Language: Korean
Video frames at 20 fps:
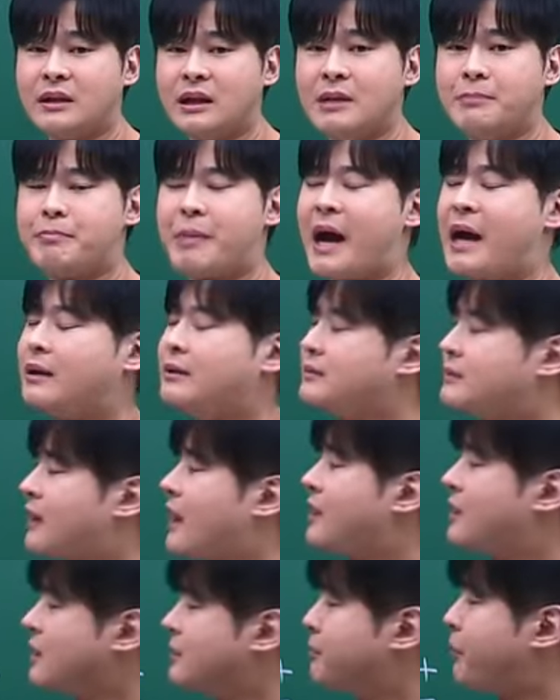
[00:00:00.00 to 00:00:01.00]
이
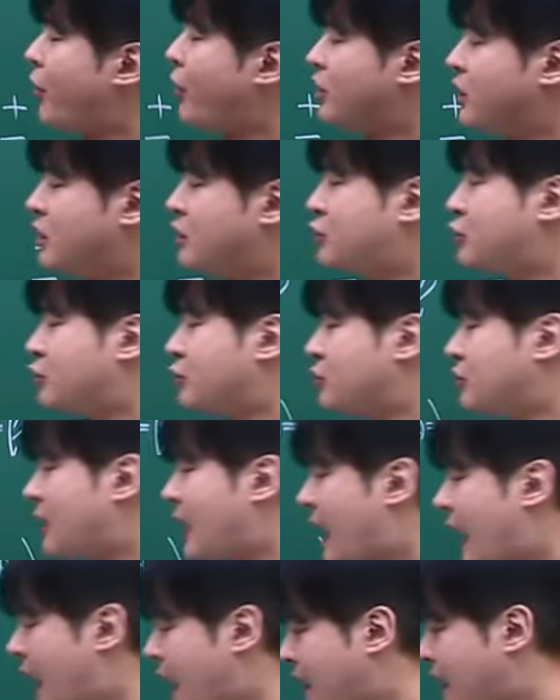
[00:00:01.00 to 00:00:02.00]
망상을 버릴
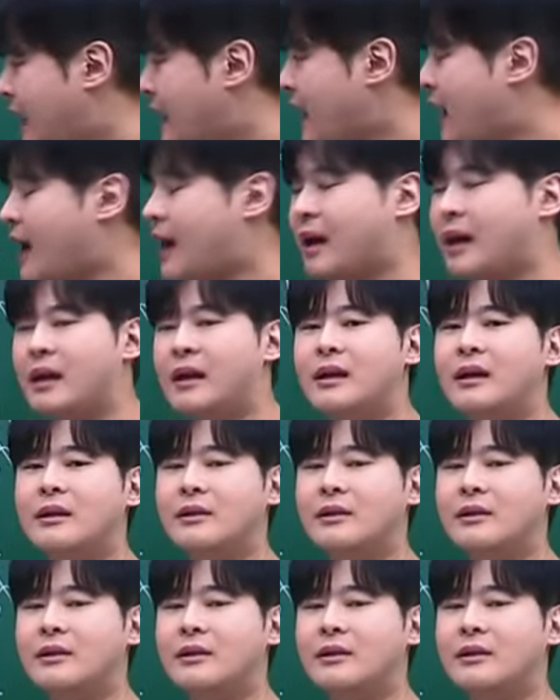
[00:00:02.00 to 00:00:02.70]
줄 알아야